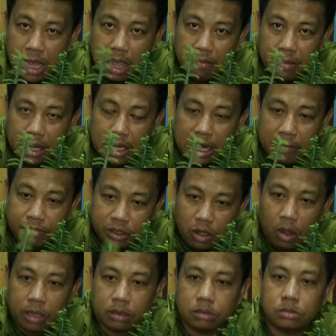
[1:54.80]
เมื่อมี
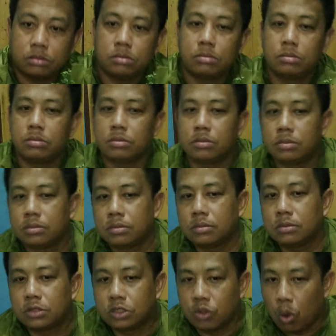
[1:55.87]
ลำต้น
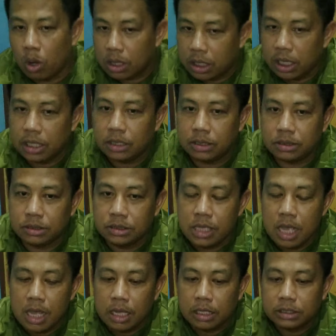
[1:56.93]
สูงขึ้น
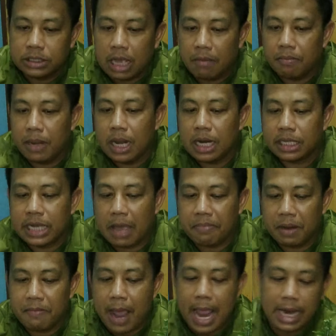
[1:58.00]
จะมีลักษณะ
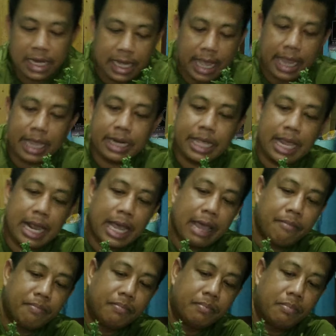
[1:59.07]
เป็นไม้เลื้อย นี่แห
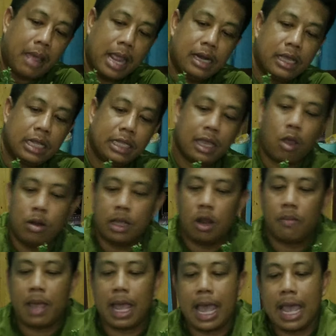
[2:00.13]
ละครับ ไม้เลื้อยที่เขา
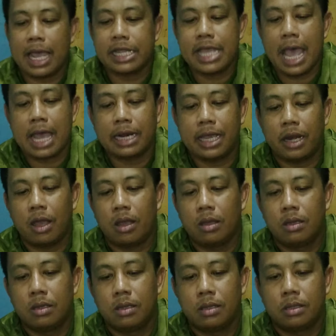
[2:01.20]
เลื้อยมาข้างกระถางเนี่ย
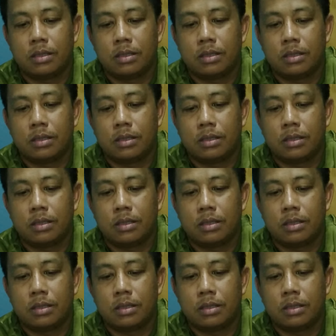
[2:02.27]
เนาะ